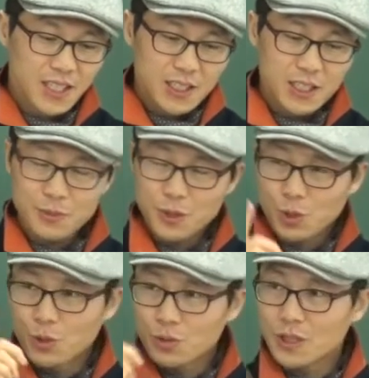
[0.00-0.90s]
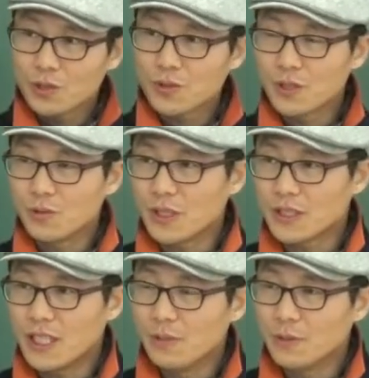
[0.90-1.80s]
그러면 조동사 중에서 우리가
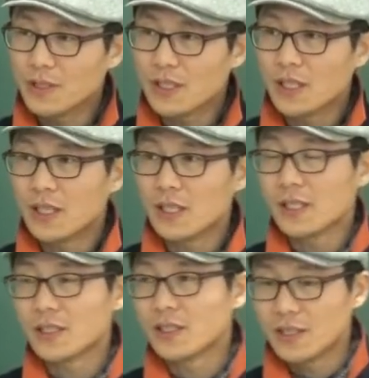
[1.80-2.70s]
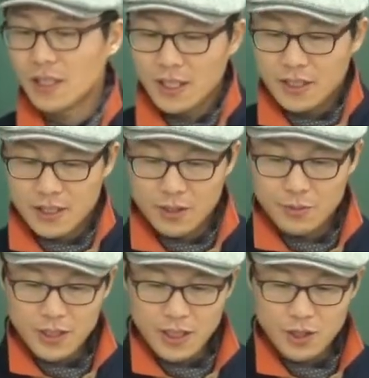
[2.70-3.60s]
제일 먼저 생각해야 될 것은 여러분
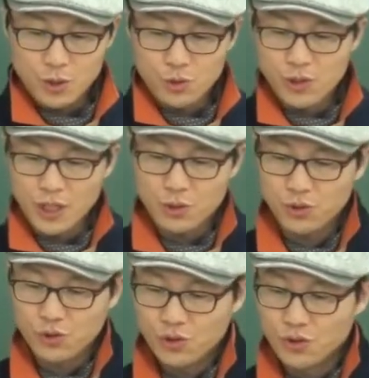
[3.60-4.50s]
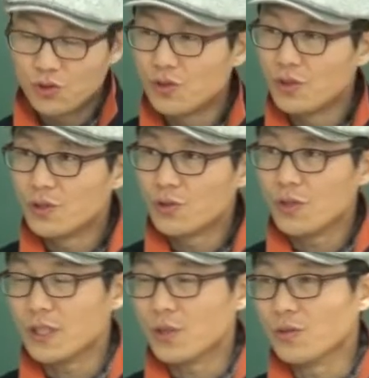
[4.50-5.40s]
책에 있죠. 두야, 두.
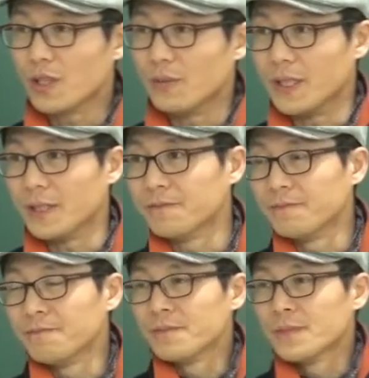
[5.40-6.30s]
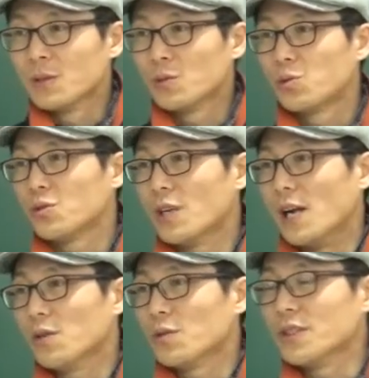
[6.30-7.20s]
두에다 동그라미. 그럼 두를
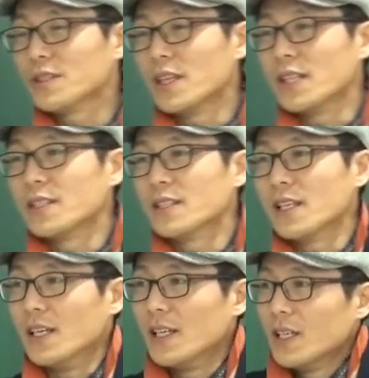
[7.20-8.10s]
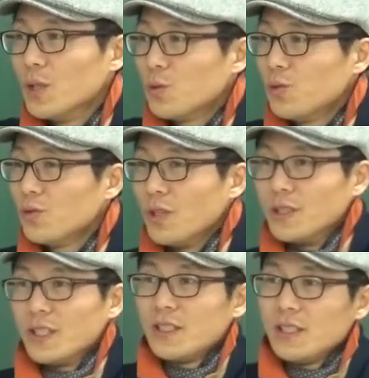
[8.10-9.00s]
알고 있는 것 같은데 두는
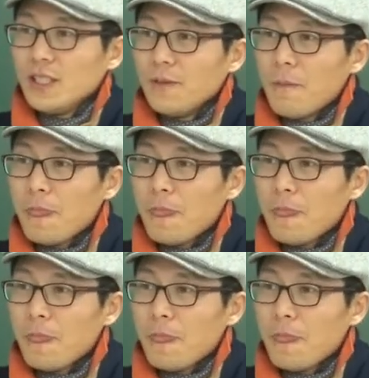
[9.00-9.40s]
언제 쓰니?